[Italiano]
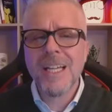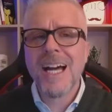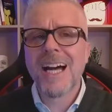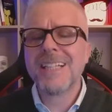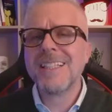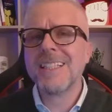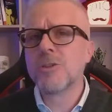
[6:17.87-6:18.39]

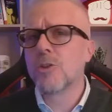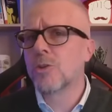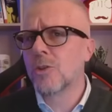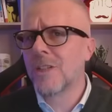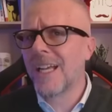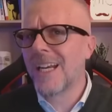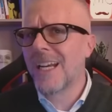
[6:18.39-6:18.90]
al di
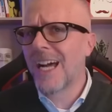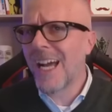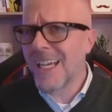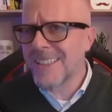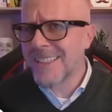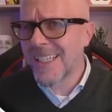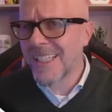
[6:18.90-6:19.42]
sotto
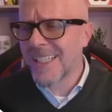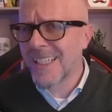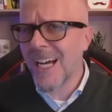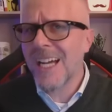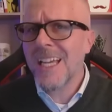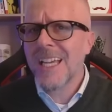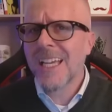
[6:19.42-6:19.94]

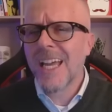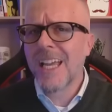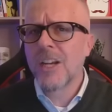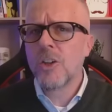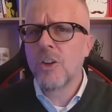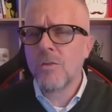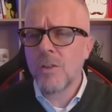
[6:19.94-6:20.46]
dell'azienda che
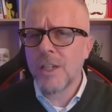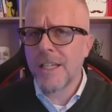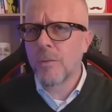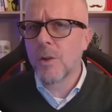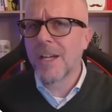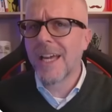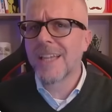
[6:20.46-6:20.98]
non
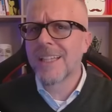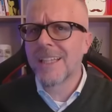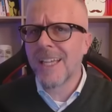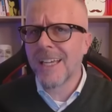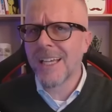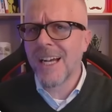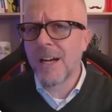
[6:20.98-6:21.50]
vogliamo che
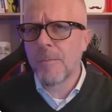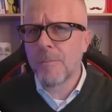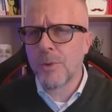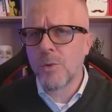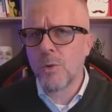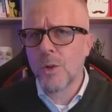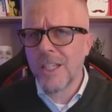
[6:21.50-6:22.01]
tenga
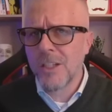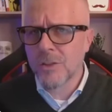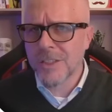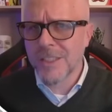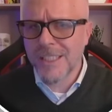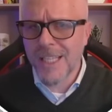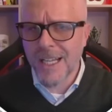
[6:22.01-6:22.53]
più i
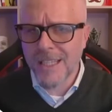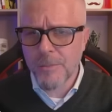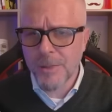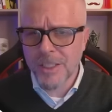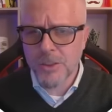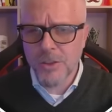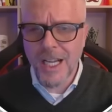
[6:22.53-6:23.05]
nostri dati
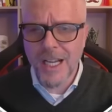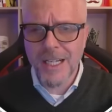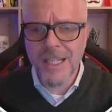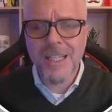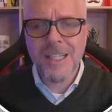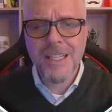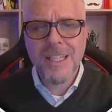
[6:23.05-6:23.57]

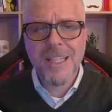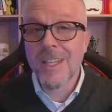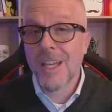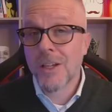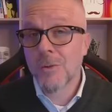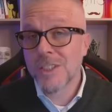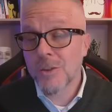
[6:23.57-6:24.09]
personali.
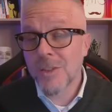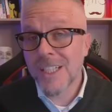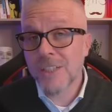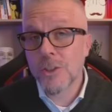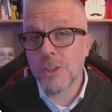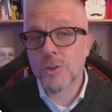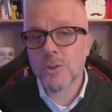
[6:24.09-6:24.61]
In questo
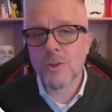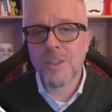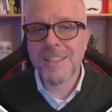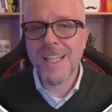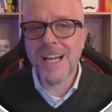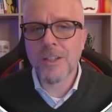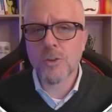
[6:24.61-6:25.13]
caso io sono
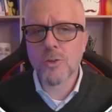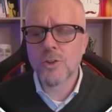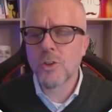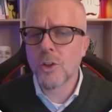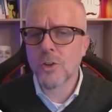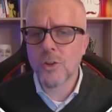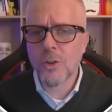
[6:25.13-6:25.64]
andato
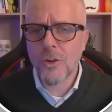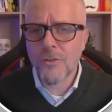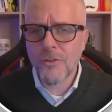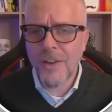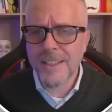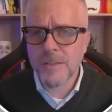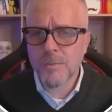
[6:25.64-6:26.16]
sotto
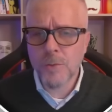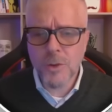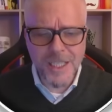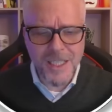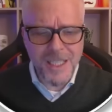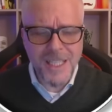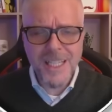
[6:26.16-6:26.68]

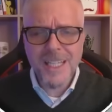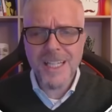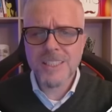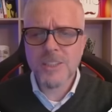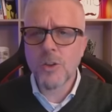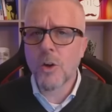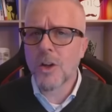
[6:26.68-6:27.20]
Facebook e
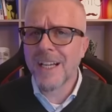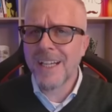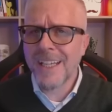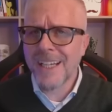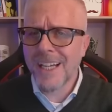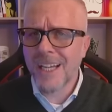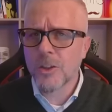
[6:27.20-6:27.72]
sto
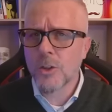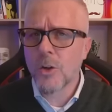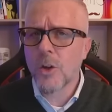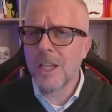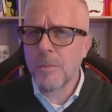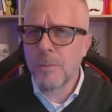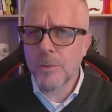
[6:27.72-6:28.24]
cliccando
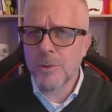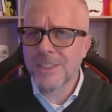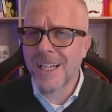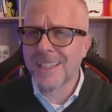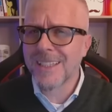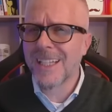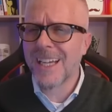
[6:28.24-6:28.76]
il
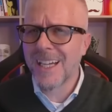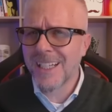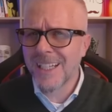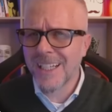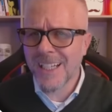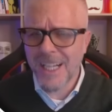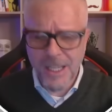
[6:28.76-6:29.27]
pulsante
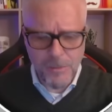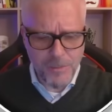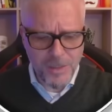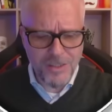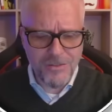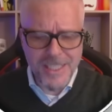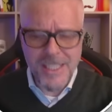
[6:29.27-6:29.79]
Reclaim.
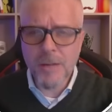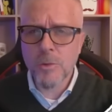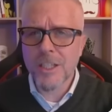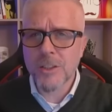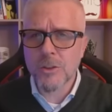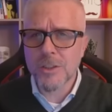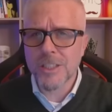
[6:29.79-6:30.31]
Vediamo
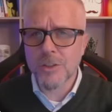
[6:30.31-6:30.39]
che cosa